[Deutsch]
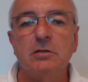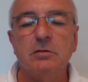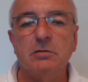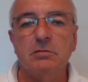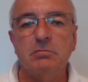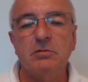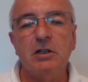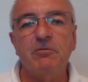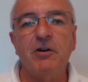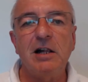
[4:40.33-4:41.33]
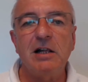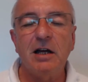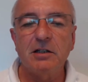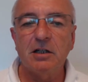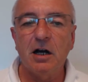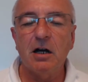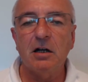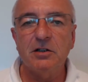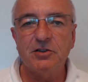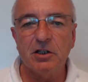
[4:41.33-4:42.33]
äh, den Fall Herrn
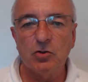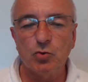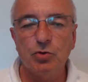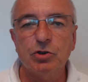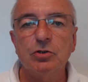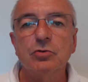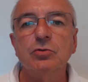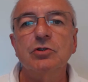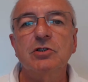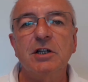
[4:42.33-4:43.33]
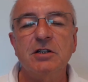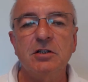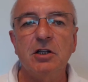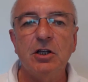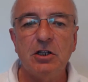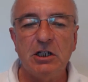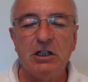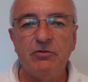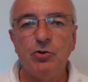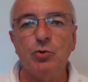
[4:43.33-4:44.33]
A sehr gut und dessen
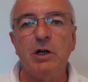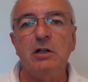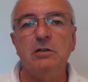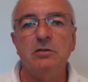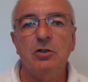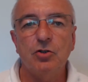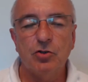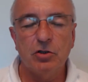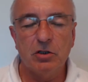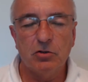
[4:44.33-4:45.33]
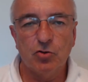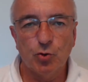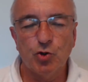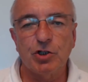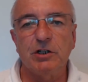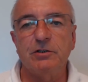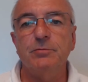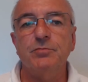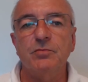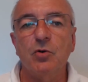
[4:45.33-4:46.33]
individuellen Zustand
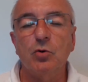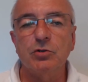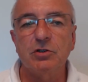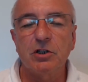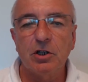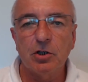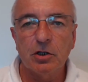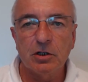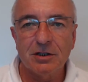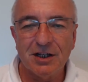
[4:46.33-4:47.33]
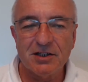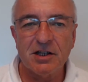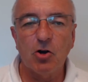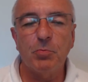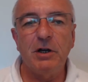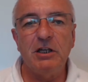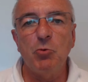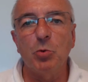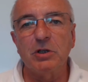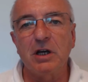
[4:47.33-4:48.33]
und dass auch bei
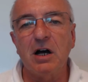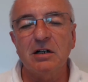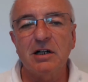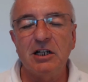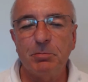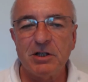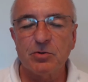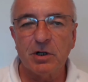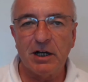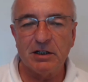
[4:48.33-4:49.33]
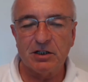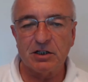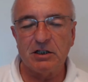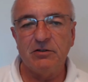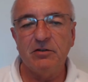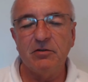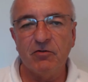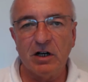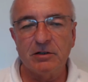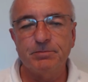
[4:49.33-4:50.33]
ihm über Jahre keine Besserung eingetreten
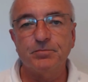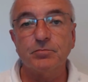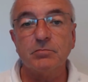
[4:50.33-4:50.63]
war.